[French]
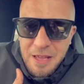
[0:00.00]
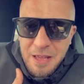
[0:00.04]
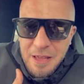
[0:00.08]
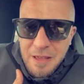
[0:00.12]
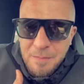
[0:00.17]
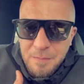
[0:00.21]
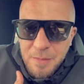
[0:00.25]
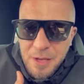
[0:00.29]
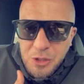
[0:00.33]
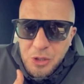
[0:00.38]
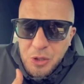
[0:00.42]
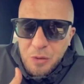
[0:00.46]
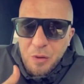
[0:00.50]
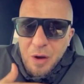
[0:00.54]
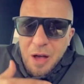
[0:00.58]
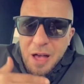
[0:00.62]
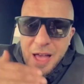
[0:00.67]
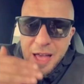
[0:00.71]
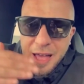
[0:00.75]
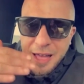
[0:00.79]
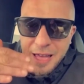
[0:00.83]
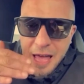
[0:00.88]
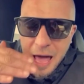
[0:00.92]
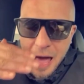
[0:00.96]
Mais tu
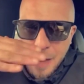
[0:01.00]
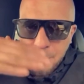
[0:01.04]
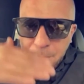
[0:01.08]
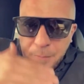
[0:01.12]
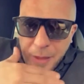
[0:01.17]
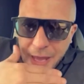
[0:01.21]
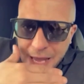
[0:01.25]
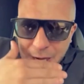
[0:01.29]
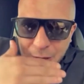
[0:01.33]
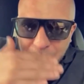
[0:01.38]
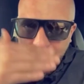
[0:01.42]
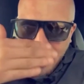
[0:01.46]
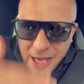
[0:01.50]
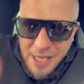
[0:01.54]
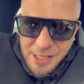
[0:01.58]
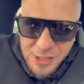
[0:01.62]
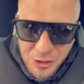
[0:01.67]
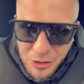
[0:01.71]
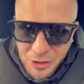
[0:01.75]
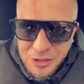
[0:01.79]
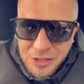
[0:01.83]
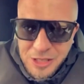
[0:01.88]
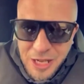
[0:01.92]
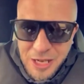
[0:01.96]
vois, après, le reste,
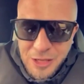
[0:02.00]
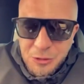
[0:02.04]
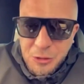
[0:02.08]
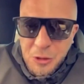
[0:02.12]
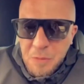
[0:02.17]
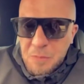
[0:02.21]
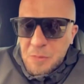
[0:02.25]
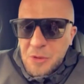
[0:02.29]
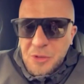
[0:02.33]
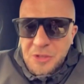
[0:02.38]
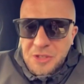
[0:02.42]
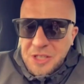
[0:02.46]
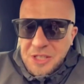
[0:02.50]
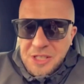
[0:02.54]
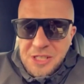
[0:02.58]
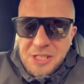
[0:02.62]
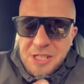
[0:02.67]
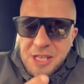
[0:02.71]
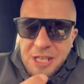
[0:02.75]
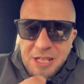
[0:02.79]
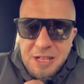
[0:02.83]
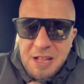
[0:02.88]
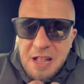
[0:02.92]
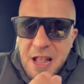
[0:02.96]
quand elle te montre,
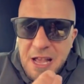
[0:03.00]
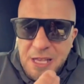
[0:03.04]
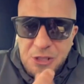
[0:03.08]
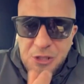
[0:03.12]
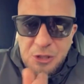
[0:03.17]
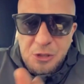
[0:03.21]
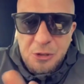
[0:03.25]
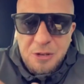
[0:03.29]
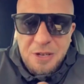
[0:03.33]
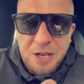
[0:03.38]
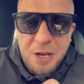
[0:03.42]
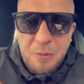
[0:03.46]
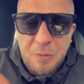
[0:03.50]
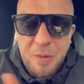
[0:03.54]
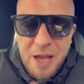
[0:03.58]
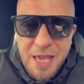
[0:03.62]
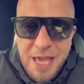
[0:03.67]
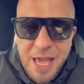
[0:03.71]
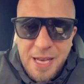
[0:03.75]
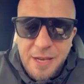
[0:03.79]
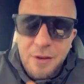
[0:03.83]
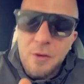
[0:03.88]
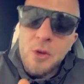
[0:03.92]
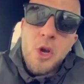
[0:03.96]
c'est de la gelée
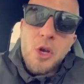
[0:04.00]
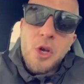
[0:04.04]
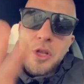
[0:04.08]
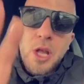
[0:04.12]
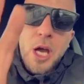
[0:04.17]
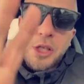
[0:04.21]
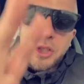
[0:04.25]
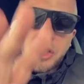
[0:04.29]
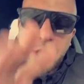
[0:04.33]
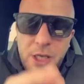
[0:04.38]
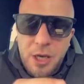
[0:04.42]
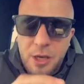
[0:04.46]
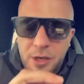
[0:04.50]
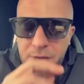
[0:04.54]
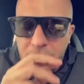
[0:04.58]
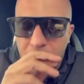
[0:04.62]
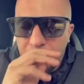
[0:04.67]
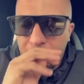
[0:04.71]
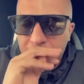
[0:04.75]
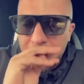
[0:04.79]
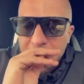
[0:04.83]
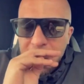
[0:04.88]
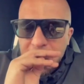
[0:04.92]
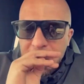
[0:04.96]
royale. Non, je rigole, non.
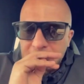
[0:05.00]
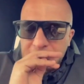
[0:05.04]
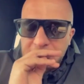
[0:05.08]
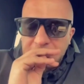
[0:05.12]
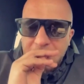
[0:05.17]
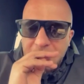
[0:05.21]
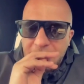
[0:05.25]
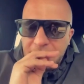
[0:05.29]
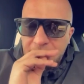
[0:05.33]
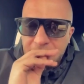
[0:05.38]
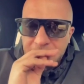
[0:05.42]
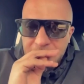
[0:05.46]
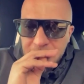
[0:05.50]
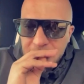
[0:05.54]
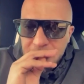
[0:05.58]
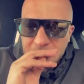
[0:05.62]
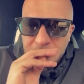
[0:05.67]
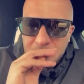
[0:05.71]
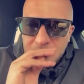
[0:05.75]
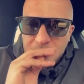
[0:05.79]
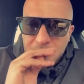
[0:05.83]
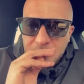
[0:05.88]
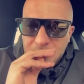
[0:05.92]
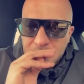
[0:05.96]
Ça,
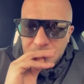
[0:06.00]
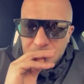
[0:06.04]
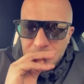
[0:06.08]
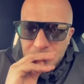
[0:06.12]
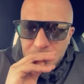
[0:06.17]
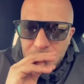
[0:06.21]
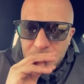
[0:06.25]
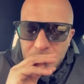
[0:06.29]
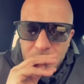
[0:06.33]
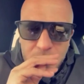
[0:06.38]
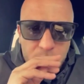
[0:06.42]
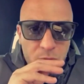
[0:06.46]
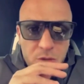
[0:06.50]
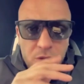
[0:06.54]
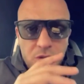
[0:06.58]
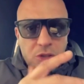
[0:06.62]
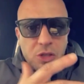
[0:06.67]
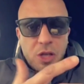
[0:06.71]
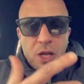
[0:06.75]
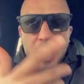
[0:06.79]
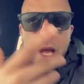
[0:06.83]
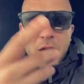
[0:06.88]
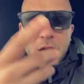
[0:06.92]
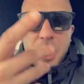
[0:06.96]
moi,
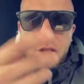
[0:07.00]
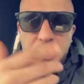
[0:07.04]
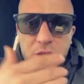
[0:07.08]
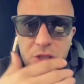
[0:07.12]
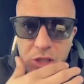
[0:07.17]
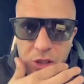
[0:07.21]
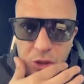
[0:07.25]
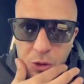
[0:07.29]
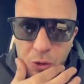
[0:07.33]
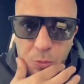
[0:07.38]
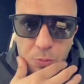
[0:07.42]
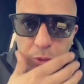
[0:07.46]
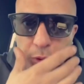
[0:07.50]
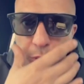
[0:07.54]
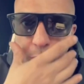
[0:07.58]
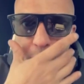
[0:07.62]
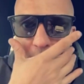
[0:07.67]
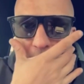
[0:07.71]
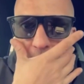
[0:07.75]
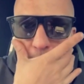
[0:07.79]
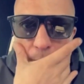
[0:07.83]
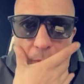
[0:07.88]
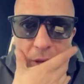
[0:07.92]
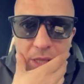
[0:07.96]
j'étais là, j'étais
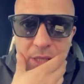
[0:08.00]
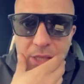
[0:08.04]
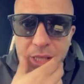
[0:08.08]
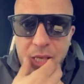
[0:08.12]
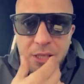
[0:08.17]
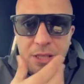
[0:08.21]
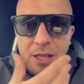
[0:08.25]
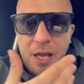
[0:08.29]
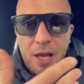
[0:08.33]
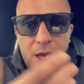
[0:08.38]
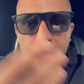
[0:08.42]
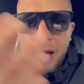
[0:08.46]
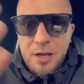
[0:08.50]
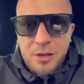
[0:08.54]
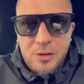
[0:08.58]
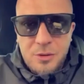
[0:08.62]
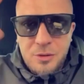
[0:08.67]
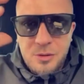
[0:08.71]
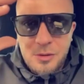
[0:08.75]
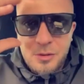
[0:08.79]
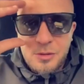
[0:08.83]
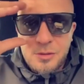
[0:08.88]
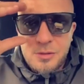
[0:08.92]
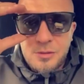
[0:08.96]
subjugué par sa tête,
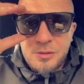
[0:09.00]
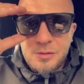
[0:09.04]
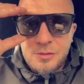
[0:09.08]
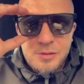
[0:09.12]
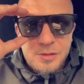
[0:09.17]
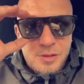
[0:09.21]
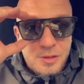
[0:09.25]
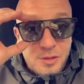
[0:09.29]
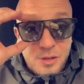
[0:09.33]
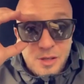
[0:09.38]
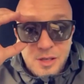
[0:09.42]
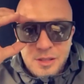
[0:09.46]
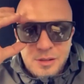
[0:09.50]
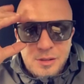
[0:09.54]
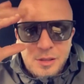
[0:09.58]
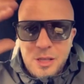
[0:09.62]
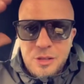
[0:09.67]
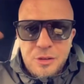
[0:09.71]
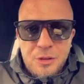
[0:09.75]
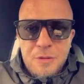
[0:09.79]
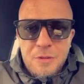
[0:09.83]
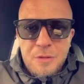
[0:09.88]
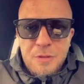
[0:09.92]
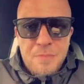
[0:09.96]
euh, sur la
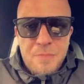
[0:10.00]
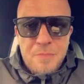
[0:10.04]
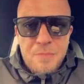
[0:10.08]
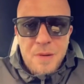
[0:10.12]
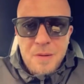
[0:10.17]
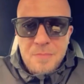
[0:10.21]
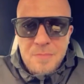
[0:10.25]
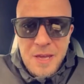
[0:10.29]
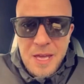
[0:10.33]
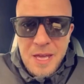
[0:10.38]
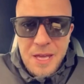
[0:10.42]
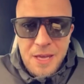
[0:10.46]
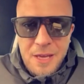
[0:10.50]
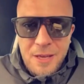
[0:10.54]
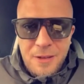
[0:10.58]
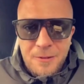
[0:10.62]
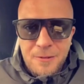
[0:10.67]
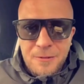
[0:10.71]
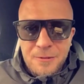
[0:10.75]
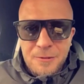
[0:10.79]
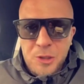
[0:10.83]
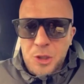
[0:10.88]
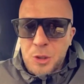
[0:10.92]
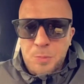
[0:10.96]
tête de ma mère.
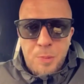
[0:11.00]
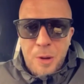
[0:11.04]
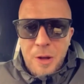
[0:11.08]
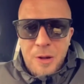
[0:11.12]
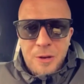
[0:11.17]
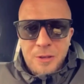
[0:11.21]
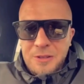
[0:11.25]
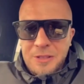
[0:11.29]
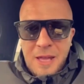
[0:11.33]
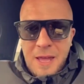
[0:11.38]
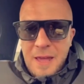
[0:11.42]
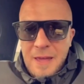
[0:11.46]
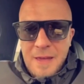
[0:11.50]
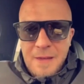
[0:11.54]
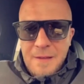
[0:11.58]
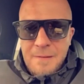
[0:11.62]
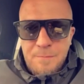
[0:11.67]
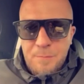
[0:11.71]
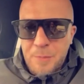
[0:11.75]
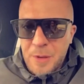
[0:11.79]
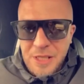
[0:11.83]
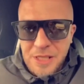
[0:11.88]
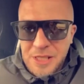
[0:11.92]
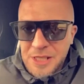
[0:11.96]
Je prends le train,
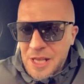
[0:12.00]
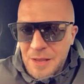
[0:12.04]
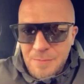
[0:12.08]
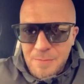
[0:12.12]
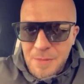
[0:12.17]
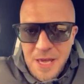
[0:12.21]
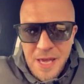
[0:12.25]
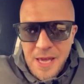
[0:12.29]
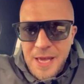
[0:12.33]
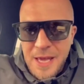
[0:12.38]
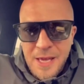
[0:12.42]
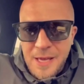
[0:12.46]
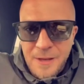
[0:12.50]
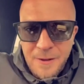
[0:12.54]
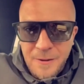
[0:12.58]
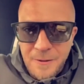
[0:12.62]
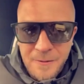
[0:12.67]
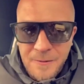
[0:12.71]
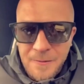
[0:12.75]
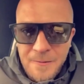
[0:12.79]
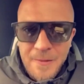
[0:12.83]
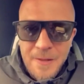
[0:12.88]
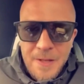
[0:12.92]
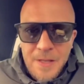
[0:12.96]
peu de sa mère. Euh,
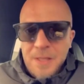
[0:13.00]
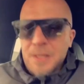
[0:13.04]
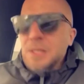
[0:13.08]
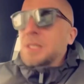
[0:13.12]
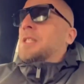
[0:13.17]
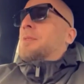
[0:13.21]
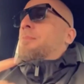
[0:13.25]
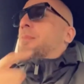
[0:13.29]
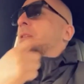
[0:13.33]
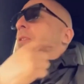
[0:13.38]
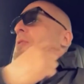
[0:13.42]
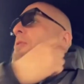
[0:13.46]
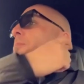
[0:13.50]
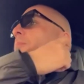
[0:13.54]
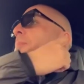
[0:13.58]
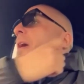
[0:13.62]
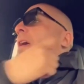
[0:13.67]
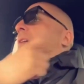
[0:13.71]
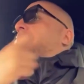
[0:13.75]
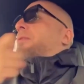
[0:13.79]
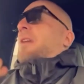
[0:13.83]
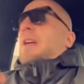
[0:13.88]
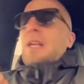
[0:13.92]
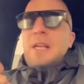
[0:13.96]
je mets du
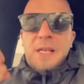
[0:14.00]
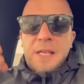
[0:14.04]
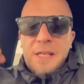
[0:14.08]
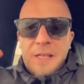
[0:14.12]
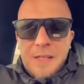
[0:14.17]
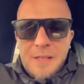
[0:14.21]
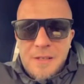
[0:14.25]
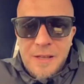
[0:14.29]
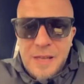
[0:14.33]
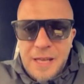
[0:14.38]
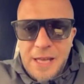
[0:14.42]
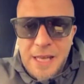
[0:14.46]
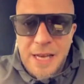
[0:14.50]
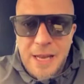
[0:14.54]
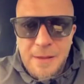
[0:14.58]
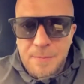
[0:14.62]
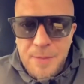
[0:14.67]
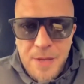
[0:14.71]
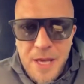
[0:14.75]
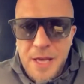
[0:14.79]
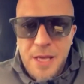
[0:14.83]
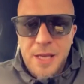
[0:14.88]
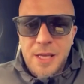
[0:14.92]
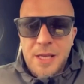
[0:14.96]
parfum, euh, à la
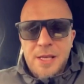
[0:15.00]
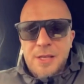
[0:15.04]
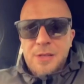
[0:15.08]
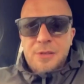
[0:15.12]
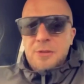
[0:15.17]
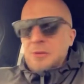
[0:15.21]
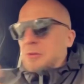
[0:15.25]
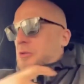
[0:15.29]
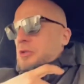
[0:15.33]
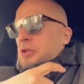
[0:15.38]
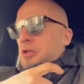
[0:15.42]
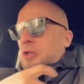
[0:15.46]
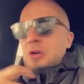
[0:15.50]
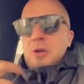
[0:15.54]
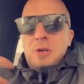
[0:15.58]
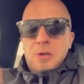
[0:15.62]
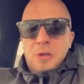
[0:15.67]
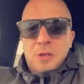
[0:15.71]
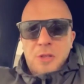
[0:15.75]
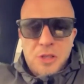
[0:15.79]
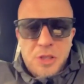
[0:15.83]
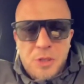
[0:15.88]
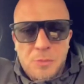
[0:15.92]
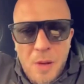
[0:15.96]
bien,
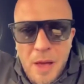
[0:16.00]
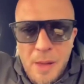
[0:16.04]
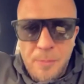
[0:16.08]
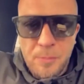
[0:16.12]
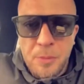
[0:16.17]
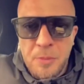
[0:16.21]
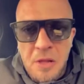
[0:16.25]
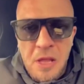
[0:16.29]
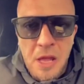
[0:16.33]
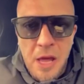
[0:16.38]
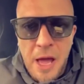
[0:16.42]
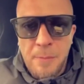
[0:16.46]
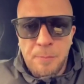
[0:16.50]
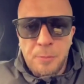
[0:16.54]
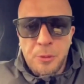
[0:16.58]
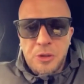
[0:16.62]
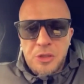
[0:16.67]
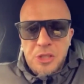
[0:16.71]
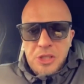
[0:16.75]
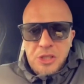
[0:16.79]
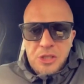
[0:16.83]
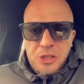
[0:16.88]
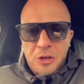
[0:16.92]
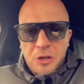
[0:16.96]
Dior, je mets un, un beau
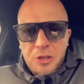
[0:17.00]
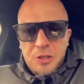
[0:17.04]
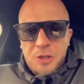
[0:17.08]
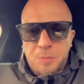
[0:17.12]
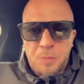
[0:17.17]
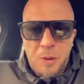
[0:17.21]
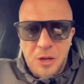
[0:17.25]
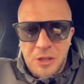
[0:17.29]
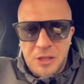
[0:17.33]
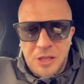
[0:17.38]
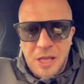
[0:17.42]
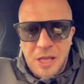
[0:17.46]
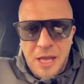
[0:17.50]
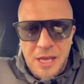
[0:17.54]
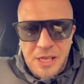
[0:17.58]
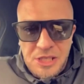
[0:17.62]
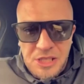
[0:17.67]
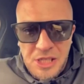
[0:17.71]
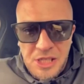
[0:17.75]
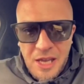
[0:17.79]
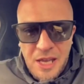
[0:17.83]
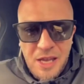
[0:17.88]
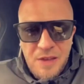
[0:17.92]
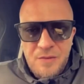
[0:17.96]
t-shirt. Je prends le train,
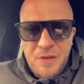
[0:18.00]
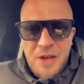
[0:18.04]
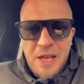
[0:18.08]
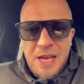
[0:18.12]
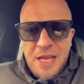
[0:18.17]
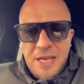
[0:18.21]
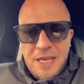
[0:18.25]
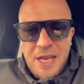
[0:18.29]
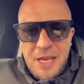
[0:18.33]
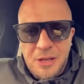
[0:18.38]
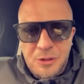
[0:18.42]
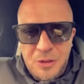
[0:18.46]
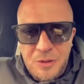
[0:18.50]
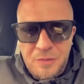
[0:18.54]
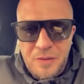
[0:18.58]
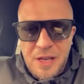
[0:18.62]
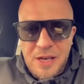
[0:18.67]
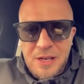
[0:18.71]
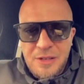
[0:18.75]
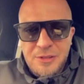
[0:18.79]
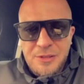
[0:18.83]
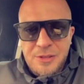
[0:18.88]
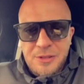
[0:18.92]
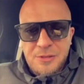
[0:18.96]
j'arrive à la gare de
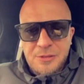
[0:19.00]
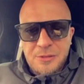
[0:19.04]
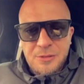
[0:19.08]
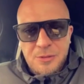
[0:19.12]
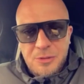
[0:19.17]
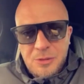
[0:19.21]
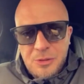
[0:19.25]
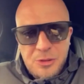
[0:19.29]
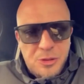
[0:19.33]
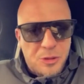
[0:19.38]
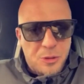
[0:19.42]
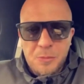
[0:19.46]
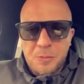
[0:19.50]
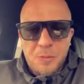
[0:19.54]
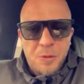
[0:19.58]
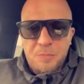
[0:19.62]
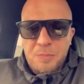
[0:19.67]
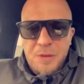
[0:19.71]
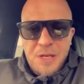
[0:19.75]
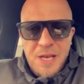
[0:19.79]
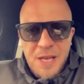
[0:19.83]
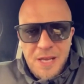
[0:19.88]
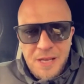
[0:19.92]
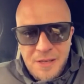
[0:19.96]
Valence, sur mon
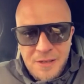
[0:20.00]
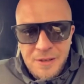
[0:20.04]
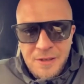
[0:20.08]
billet.